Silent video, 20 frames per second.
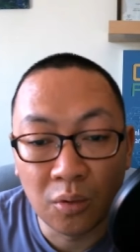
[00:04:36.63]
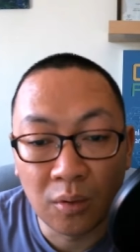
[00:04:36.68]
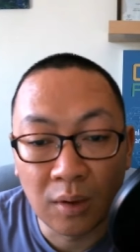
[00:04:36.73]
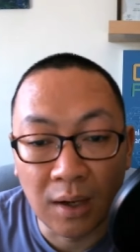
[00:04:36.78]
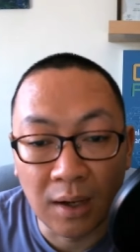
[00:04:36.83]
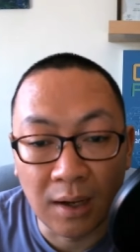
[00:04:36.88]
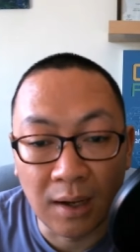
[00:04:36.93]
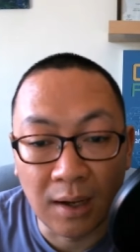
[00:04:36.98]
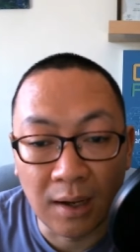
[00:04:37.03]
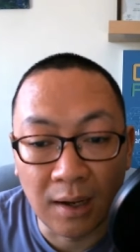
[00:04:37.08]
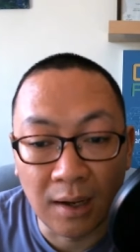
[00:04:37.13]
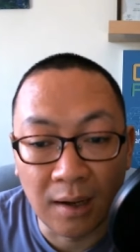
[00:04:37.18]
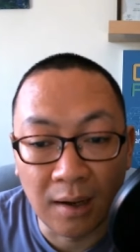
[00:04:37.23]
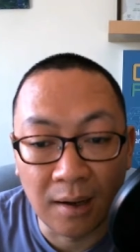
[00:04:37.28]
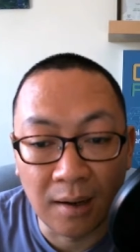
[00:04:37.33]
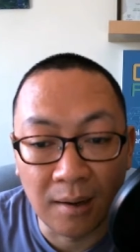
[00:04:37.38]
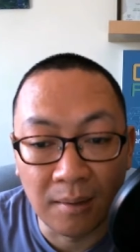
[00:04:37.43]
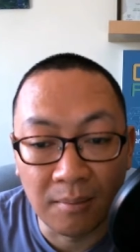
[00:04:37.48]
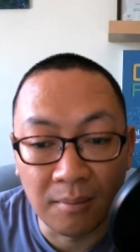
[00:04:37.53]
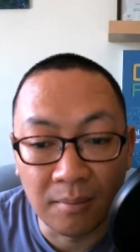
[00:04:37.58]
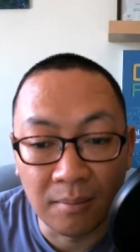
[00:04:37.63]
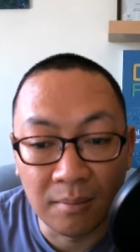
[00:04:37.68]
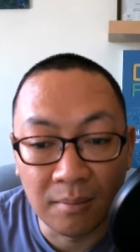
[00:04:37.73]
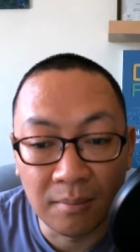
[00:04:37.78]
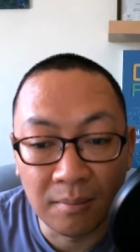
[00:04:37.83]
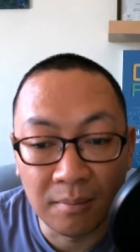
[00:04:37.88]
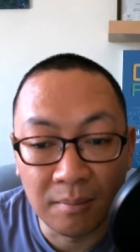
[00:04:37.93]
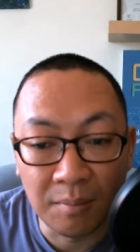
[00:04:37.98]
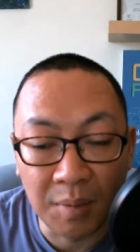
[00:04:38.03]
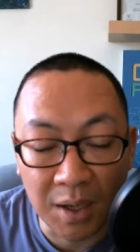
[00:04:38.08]
um,
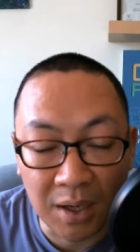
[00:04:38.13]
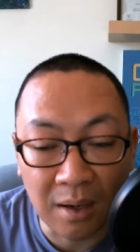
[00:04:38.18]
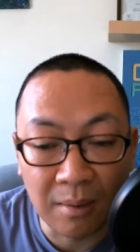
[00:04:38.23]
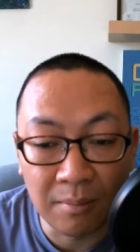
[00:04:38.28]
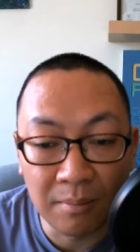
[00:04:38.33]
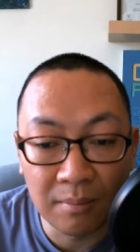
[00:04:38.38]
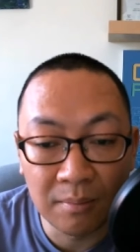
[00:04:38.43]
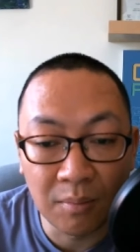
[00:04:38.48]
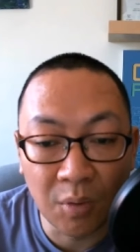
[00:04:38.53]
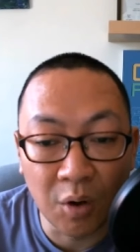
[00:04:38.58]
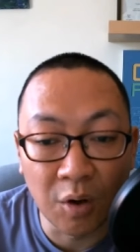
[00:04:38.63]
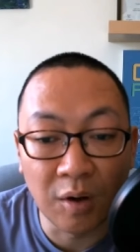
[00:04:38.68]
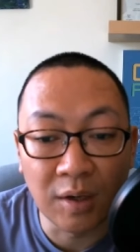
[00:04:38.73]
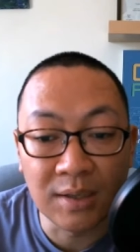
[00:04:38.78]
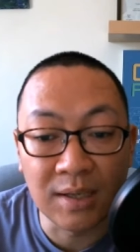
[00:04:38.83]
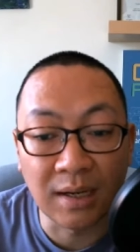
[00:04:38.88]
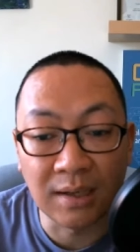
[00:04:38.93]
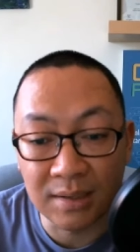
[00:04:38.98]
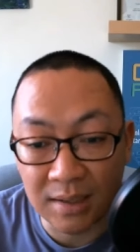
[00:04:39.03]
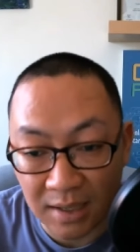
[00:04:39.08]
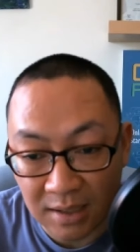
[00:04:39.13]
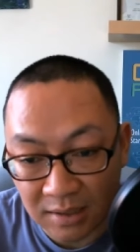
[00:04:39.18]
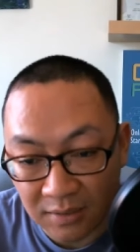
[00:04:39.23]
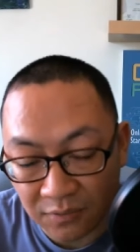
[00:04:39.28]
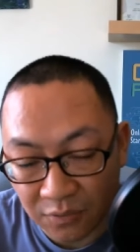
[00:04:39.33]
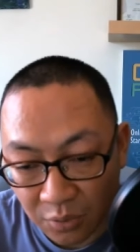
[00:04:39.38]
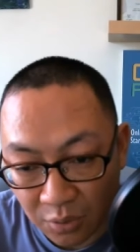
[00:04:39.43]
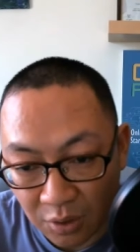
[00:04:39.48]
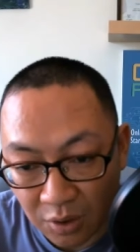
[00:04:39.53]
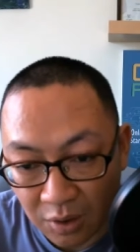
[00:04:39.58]
become more
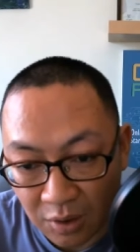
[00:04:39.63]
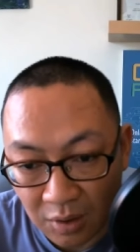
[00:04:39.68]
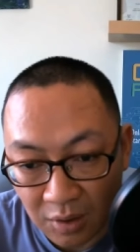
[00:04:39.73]
successful